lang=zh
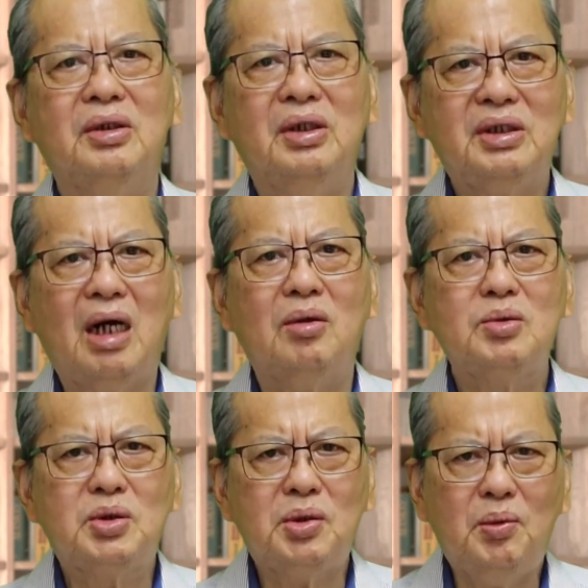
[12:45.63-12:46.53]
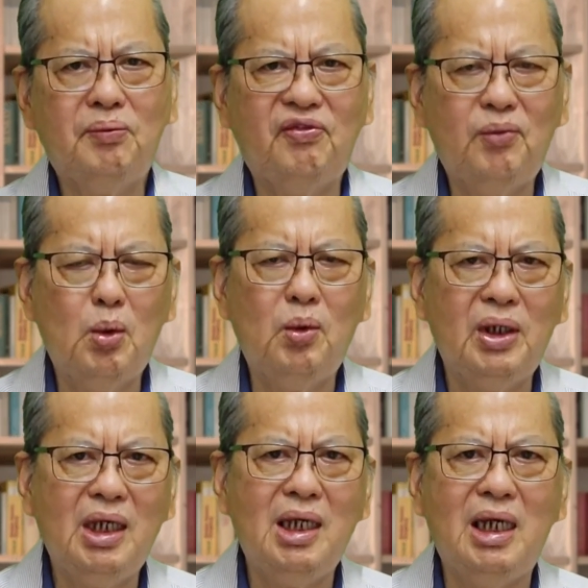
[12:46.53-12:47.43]
得到出
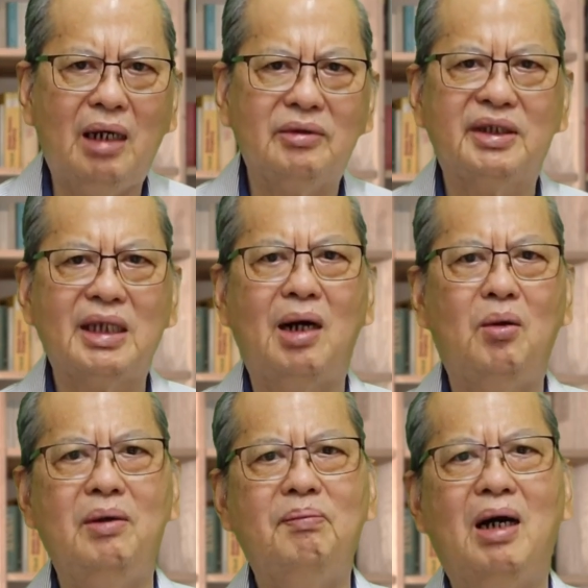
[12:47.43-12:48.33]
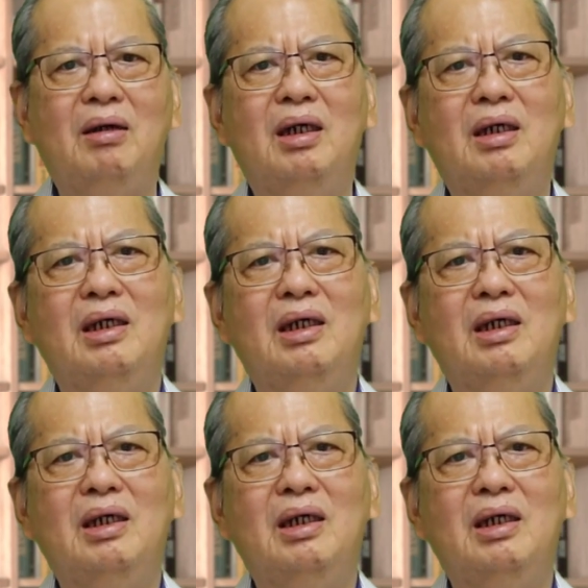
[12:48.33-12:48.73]
乎意料的大回报，